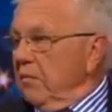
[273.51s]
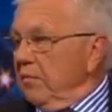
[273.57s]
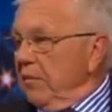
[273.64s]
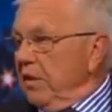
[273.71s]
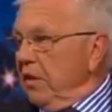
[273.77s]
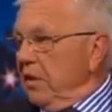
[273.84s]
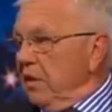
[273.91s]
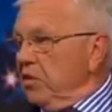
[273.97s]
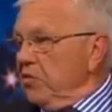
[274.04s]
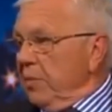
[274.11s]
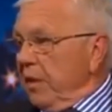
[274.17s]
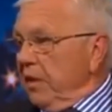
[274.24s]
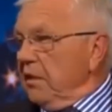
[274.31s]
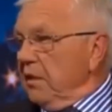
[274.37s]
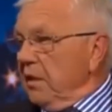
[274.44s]
mit den
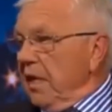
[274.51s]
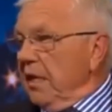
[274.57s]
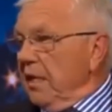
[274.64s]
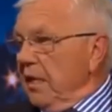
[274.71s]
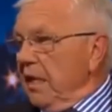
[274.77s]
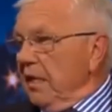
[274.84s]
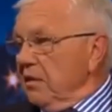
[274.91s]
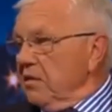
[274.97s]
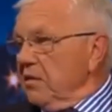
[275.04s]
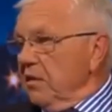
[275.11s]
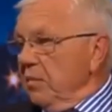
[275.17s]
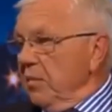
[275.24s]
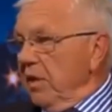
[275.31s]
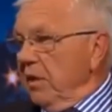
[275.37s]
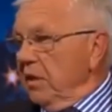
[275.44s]
entsprechenden Allianzen
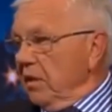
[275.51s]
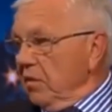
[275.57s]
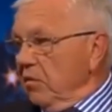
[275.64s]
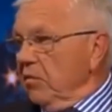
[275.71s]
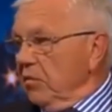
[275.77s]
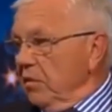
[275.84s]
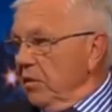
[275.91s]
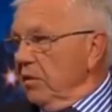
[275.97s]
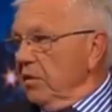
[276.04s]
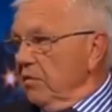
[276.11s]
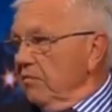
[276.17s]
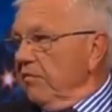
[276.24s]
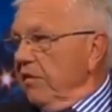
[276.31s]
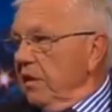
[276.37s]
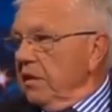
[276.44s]
im Hintergrund, in
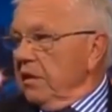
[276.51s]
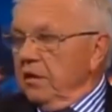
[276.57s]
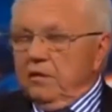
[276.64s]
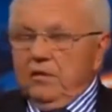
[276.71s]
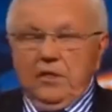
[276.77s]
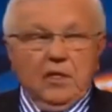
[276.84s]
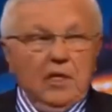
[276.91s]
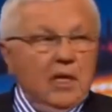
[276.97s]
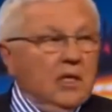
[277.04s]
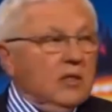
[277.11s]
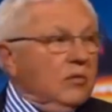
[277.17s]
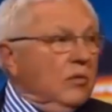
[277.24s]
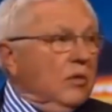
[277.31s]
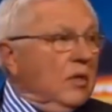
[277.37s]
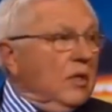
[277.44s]
diesem Fall die, die
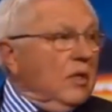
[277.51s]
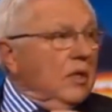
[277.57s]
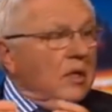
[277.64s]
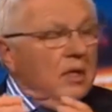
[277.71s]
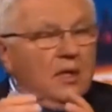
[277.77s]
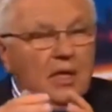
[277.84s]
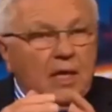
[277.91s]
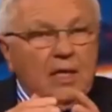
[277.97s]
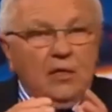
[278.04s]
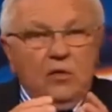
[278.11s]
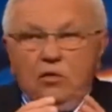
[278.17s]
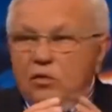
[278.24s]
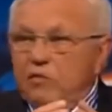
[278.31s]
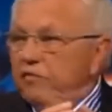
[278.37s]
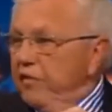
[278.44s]
NATO, in einen
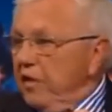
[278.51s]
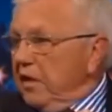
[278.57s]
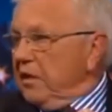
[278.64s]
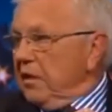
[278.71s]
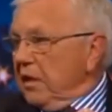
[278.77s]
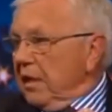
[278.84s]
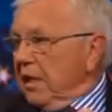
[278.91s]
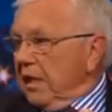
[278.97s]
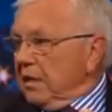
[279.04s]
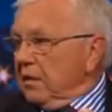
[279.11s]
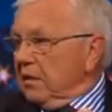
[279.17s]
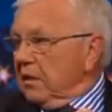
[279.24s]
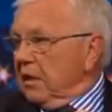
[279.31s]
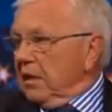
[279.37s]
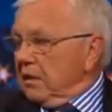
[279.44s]
Konflikt
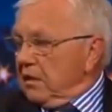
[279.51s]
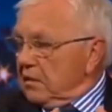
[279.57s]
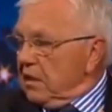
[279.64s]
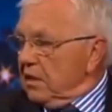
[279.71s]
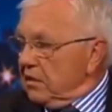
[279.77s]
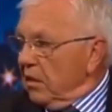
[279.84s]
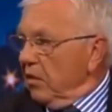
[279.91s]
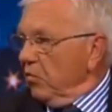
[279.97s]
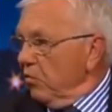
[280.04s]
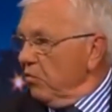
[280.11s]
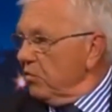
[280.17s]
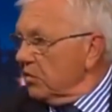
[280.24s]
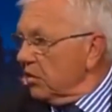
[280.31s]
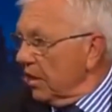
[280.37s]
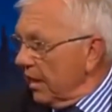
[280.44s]
geraten. Das heißt, auch
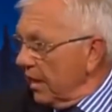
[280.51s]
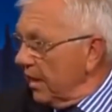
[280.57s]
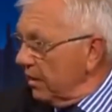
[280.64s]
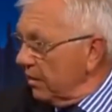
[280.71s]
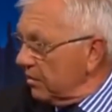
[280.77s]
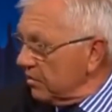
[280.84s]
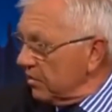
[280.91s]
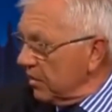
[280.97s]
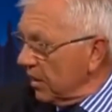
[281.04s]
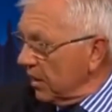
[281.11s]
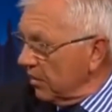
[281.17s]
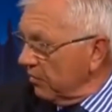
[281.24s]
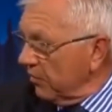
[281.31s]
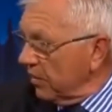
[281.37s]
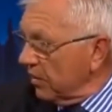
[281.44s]
unsere eigene
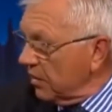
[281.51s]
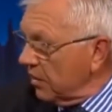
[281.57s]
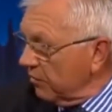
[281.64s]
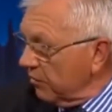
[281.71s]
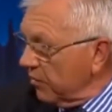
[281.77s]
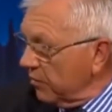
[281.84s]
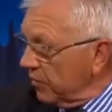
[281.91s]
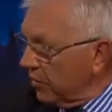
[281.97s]
Sicherheit wäre davon